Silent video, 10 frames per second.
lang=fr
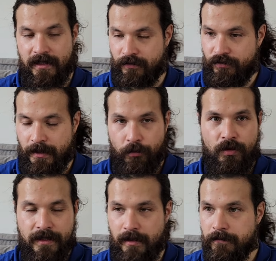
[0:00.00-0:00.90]
Et je vais vous dire
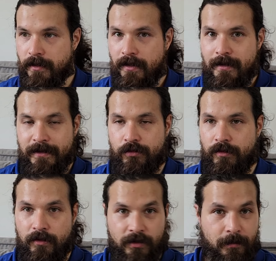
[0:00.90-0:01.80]
pourquoi, les gars. Parce
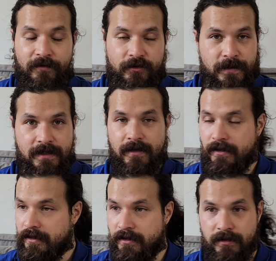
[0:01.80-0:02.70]
que l'entraînement d'effort spécial,
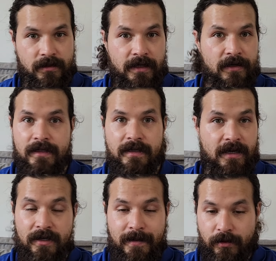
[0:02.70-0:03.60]
il, il, a une,
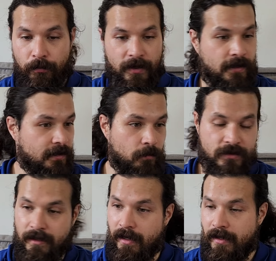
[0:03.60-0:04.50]
limite temporelle. Il
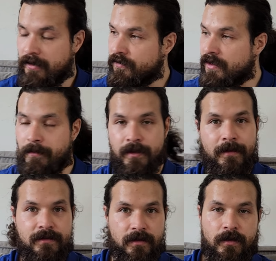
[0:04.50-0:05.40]
commence à A, il finit à B,
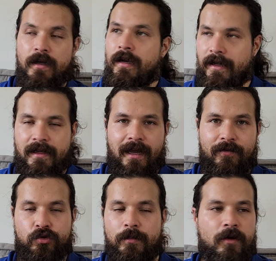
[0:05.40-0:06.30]
basta. La guerre,
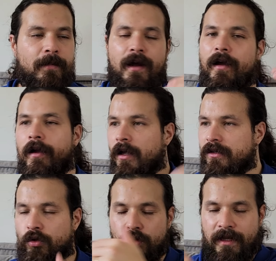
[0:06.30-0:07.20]
éventuellement, bah,
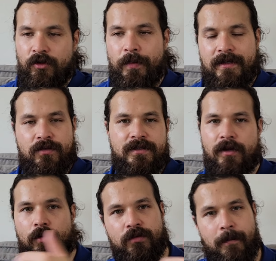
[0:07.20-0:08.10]
t'es en théâtre d'opération
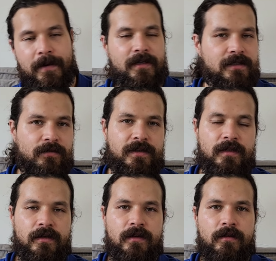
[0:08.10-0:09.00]
extérieure, on te rapatrie, c'est fini.
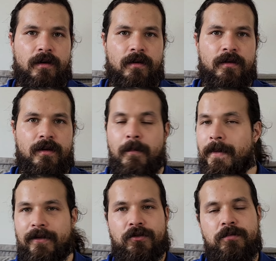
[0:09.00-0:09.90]
Voilà. Mais
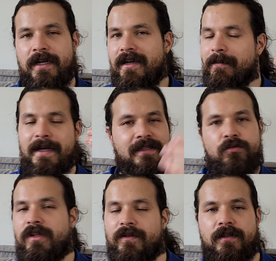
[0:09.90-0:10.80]
la rétention seminale, les mecs, c'est
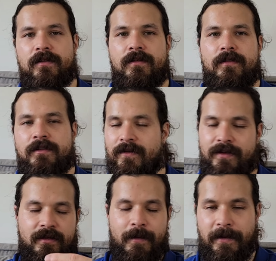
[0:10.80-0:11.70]
toute ta vie. Je l'avais
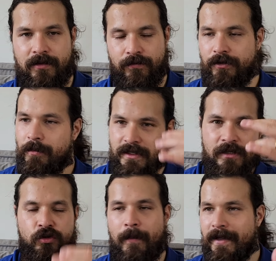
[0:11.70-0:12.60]
dit dans ma précédente vidéo, mais
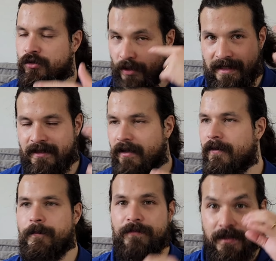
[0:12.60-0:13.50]
je le répète, je le réitère.
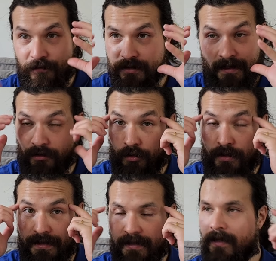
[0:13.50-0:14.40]
Il faut que ça te dans
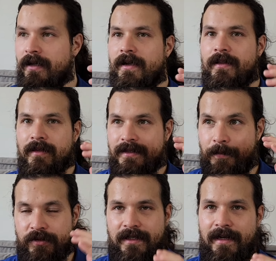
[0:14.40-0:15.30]
la tête. C'est
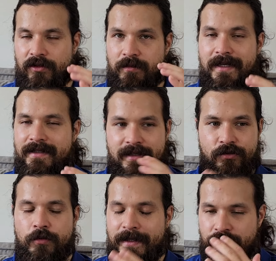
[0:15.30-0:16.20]
pour ça que la c'est si
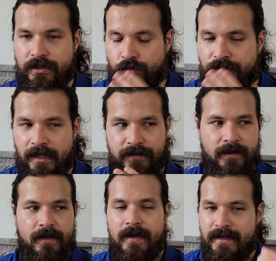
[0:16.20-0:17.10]
dur, parce que c'est toute ta vie.
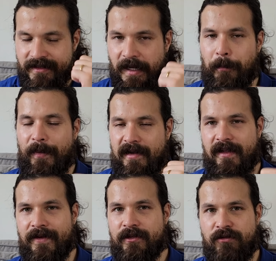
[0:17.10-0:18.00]
C'est un pacte
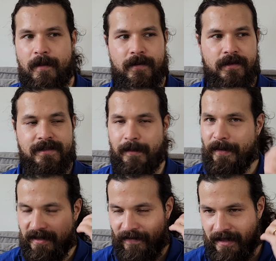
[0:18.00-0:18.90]
avec toi-même, c'est un
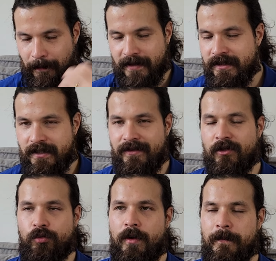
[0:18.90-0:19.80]
pacte avec la partie divine en
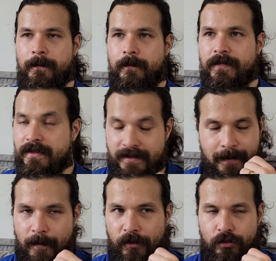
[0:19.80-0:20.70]
toi. C'est
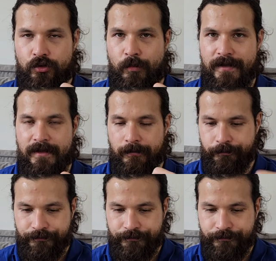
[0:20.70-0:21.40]
tellement important que tu comprennes ça.